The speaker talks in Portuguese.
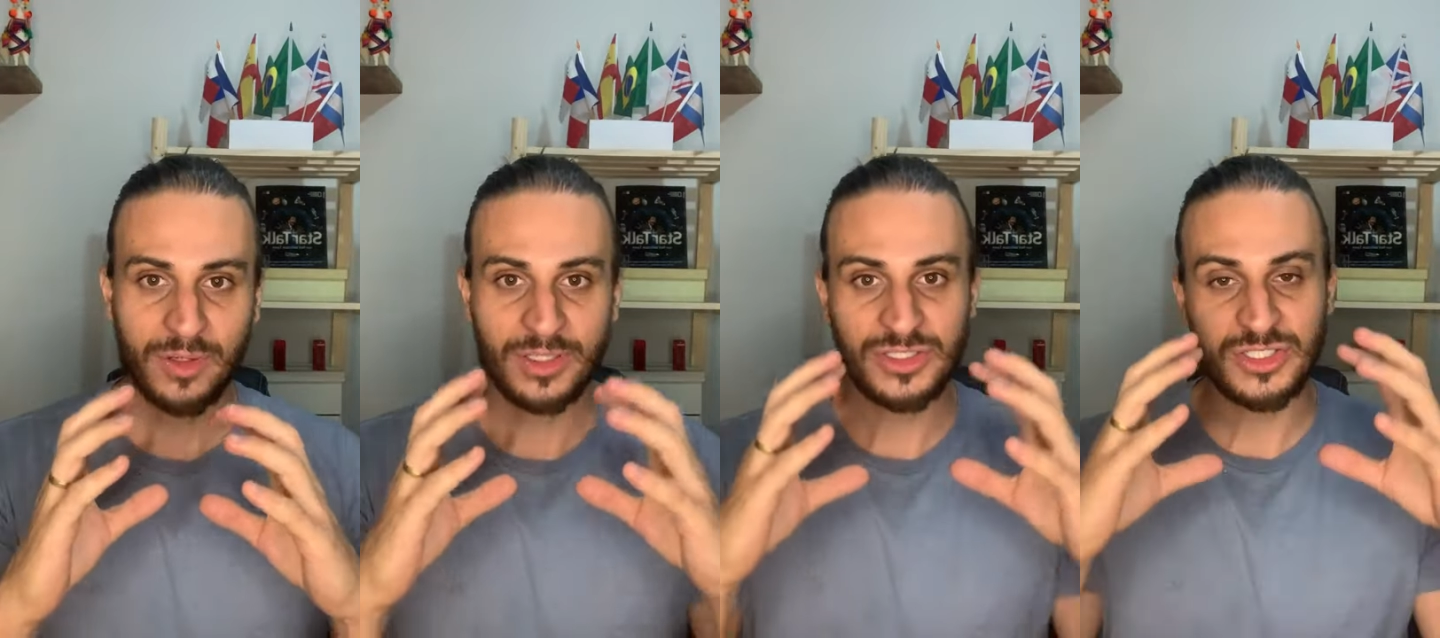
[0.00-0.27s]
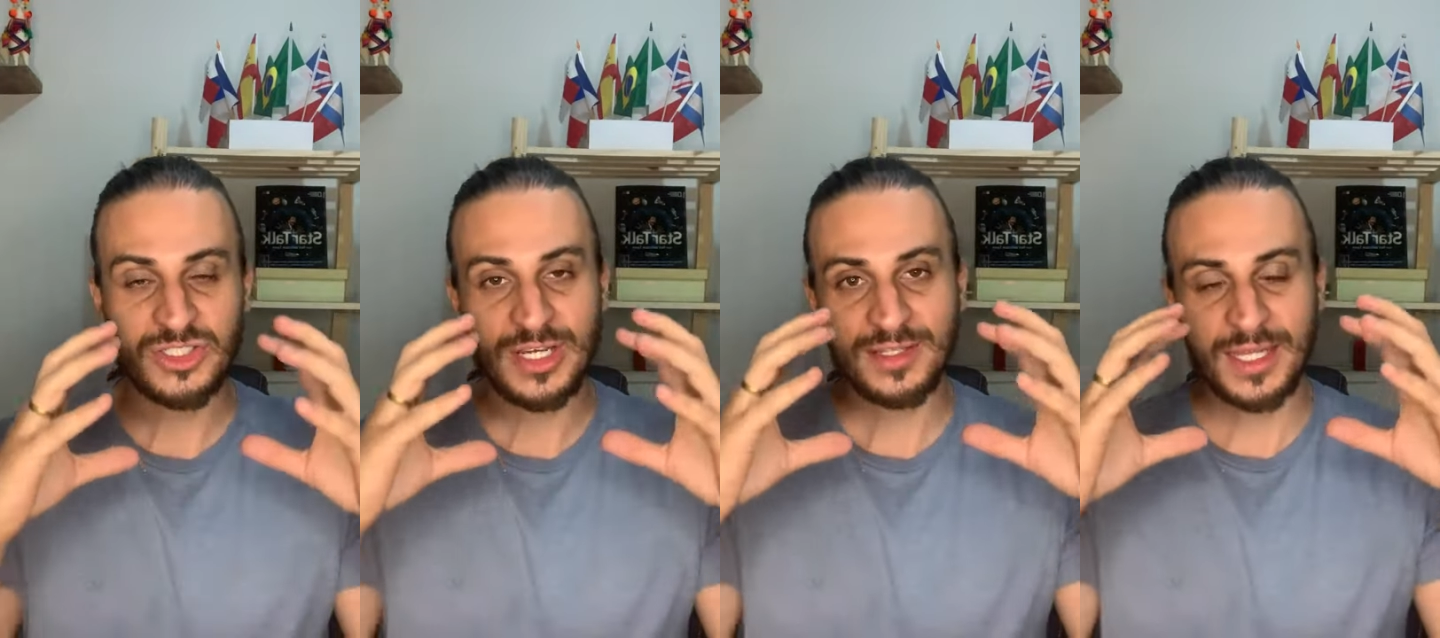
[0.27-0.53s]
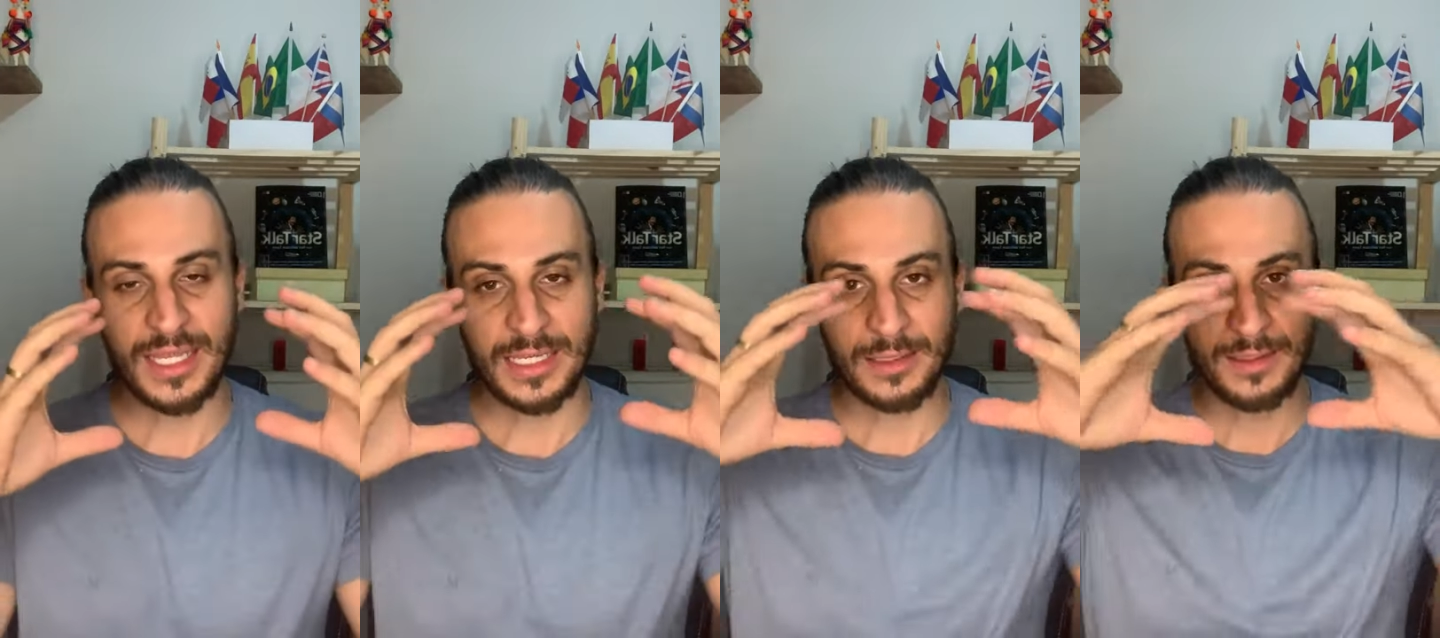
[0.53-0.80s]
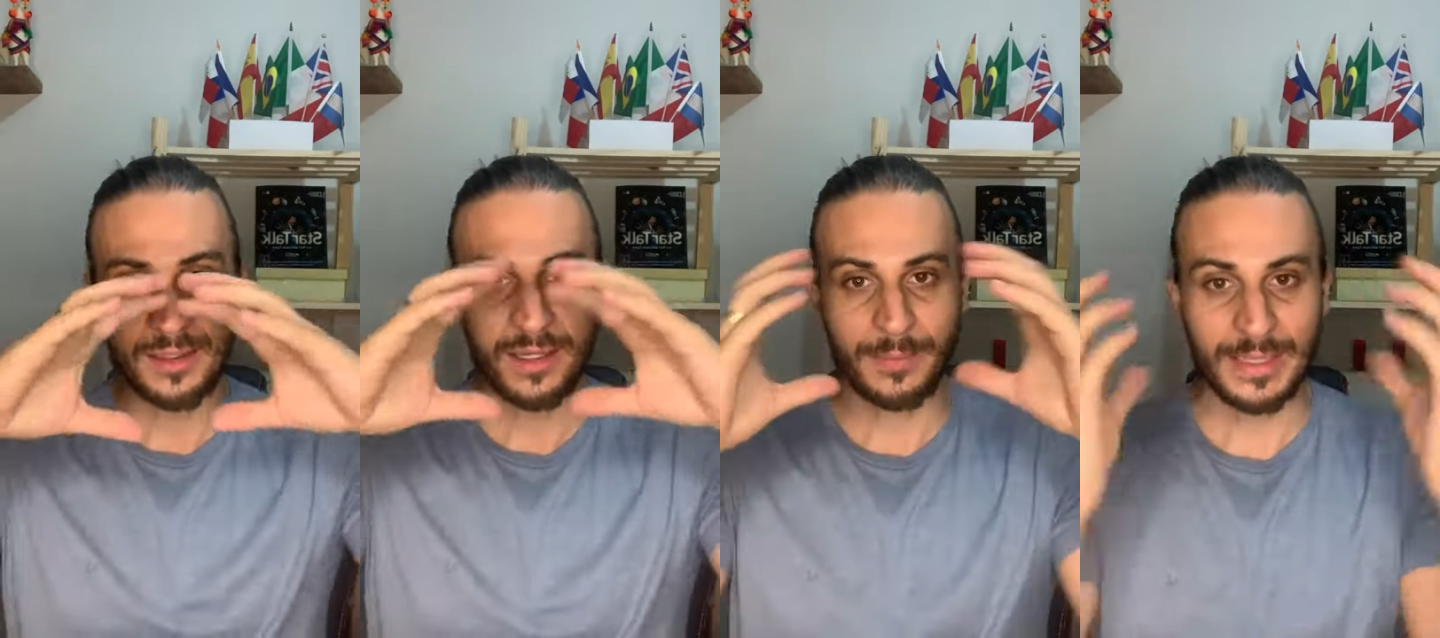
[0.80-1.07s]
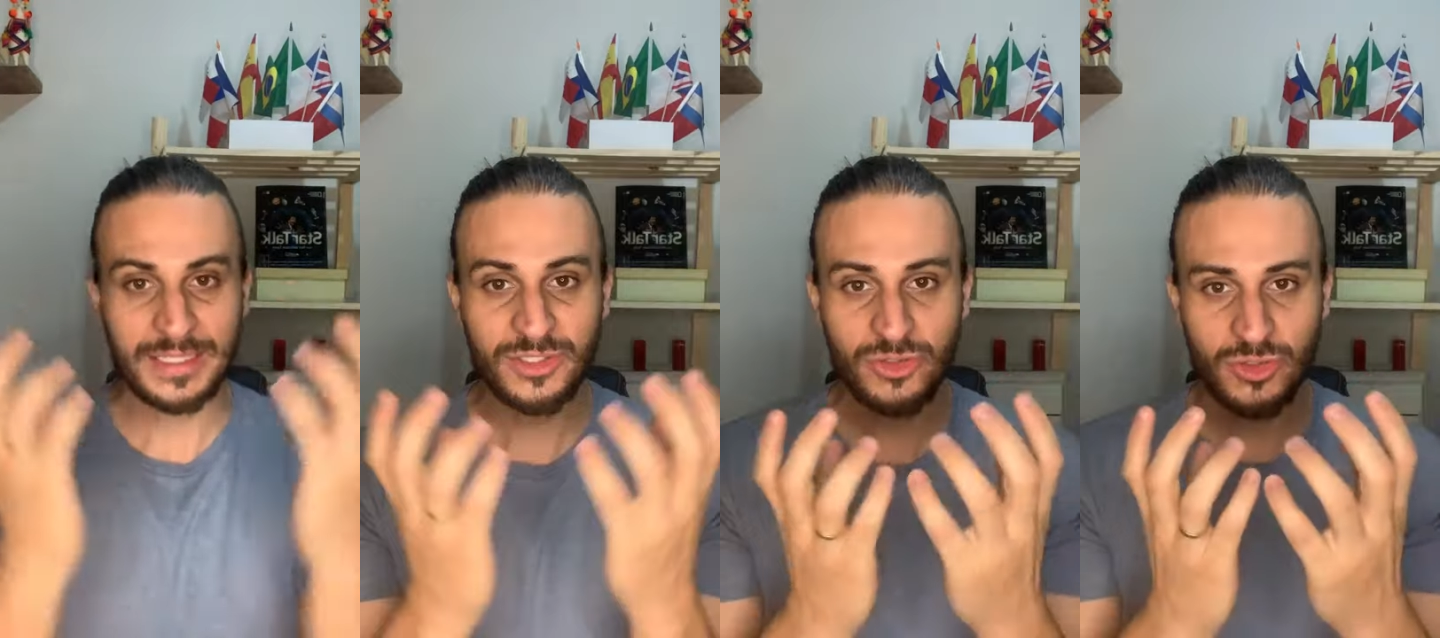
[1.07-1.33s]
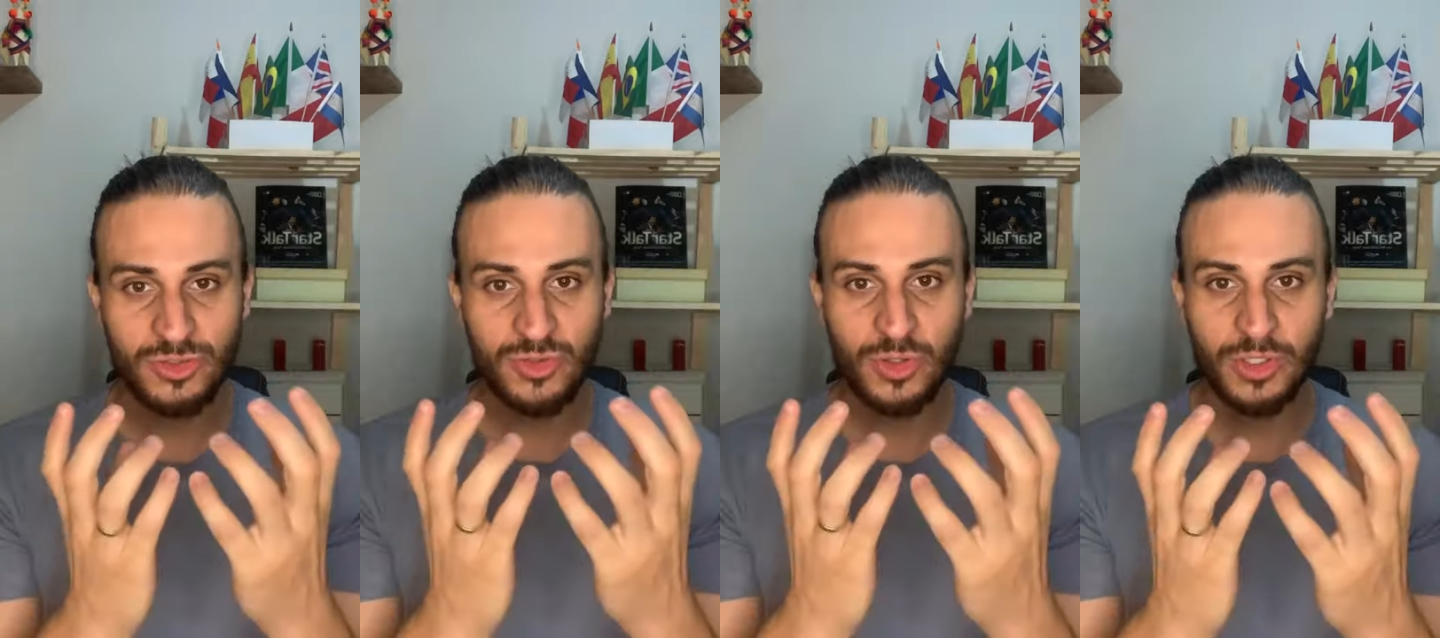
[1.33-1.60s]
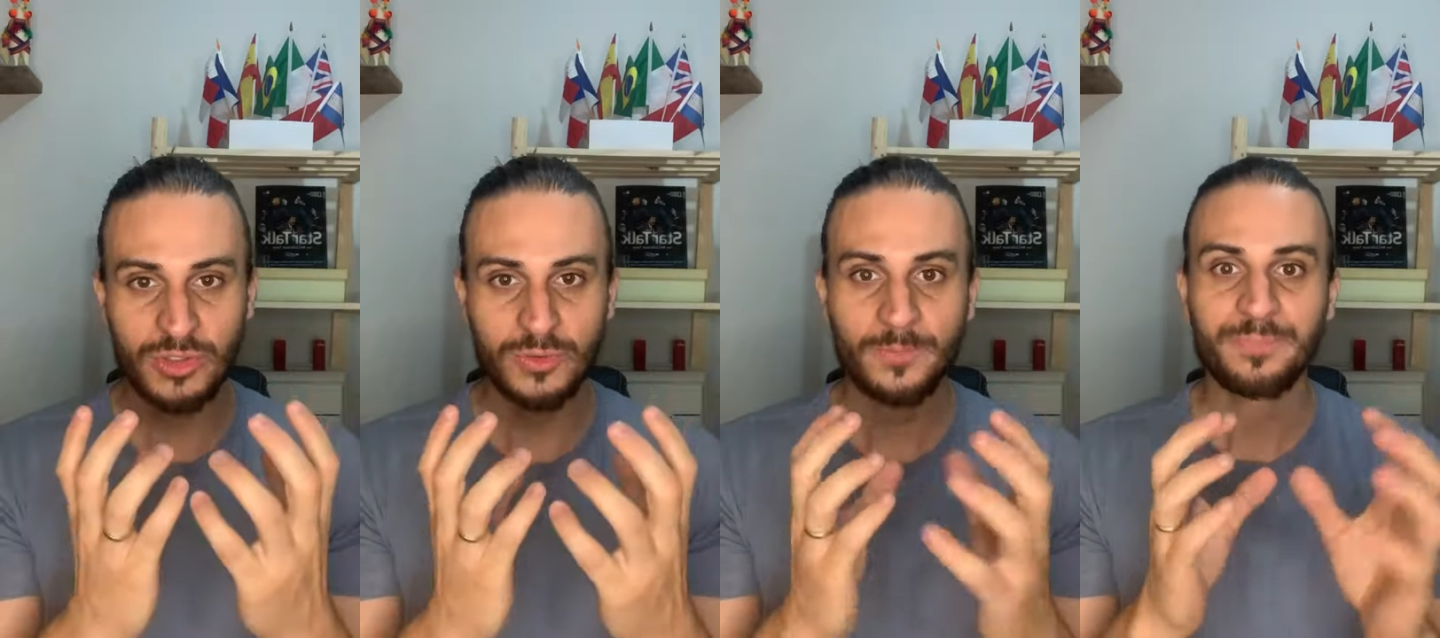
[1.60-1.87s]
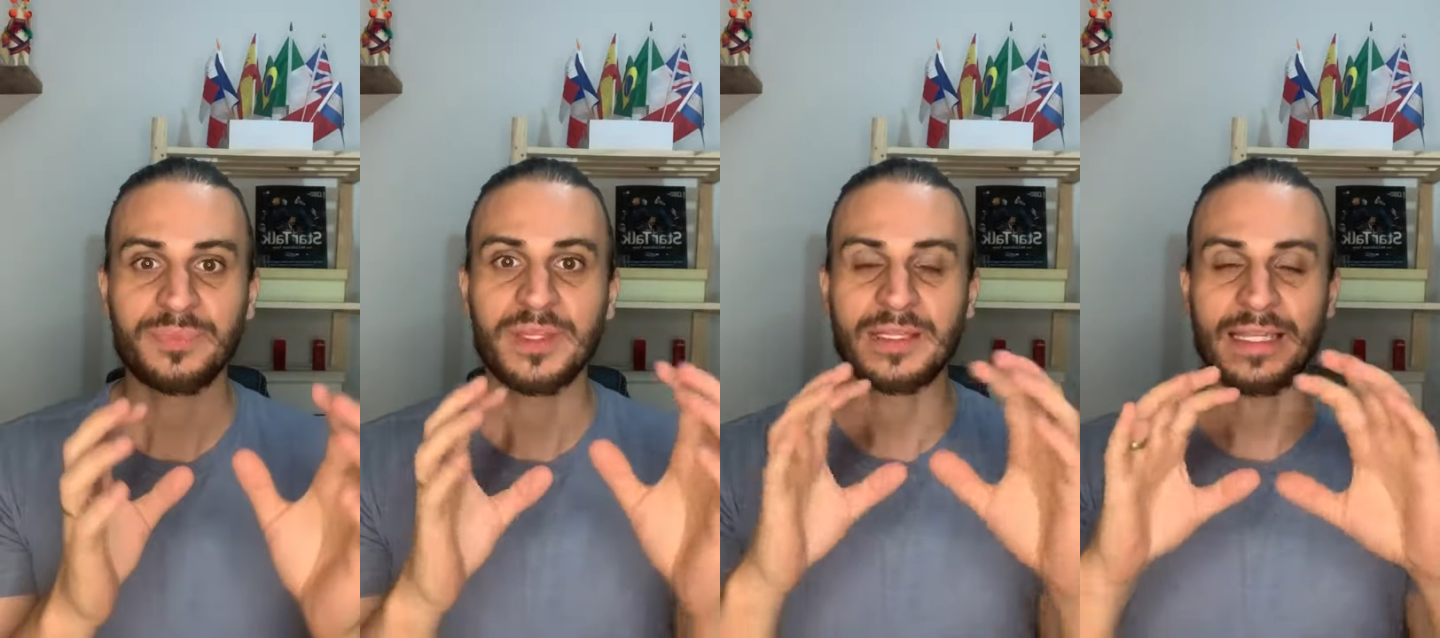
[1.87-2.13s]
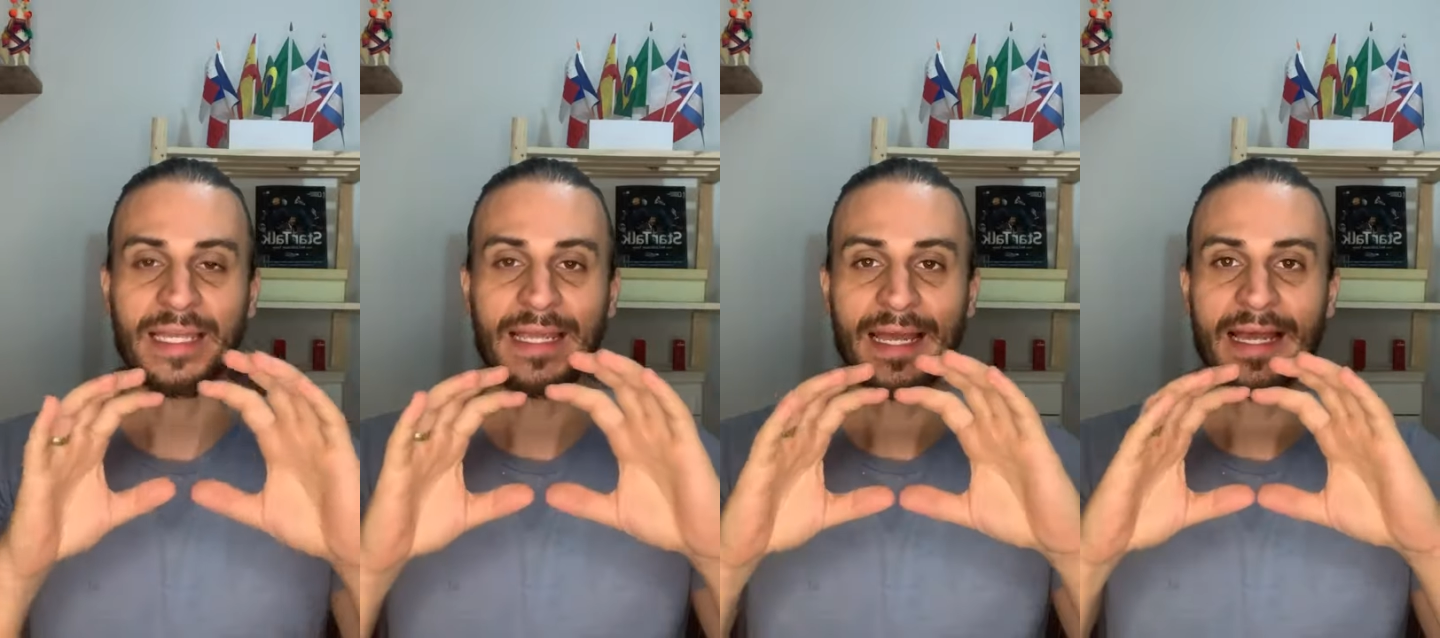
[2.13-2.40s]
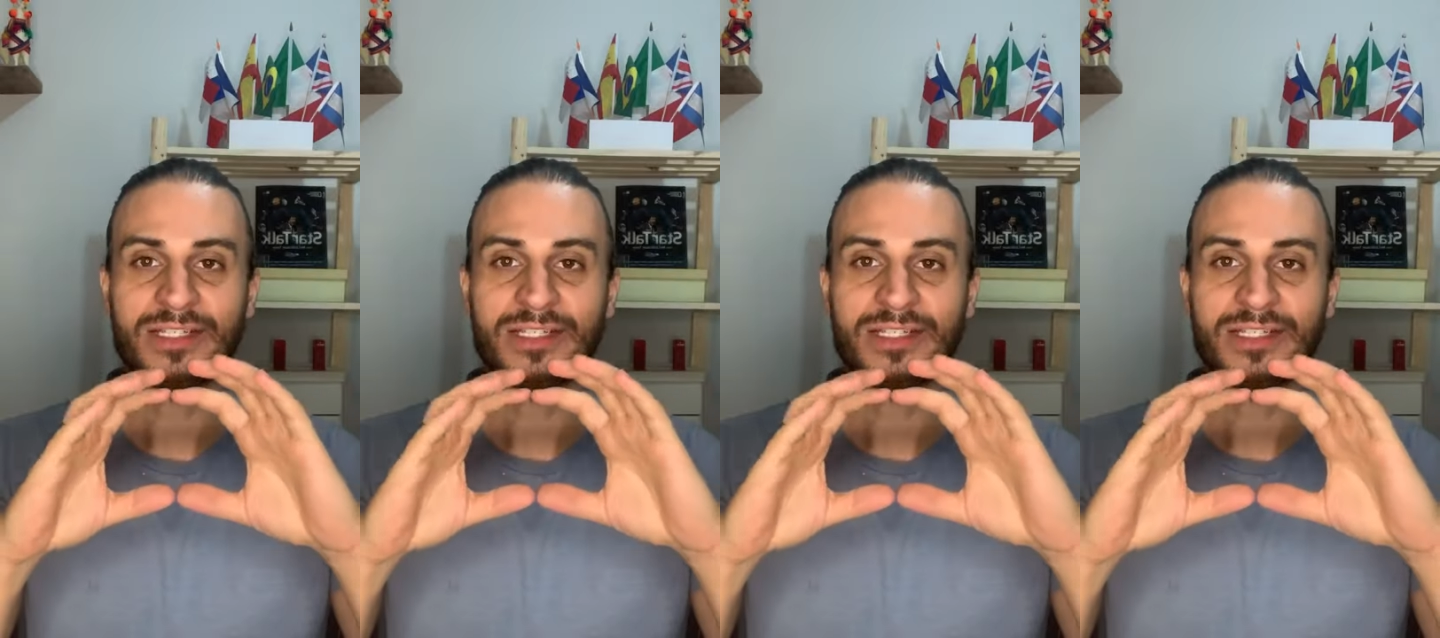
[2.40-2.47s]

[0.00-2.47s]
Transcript: Então a gente já tem camada de ozônio, né?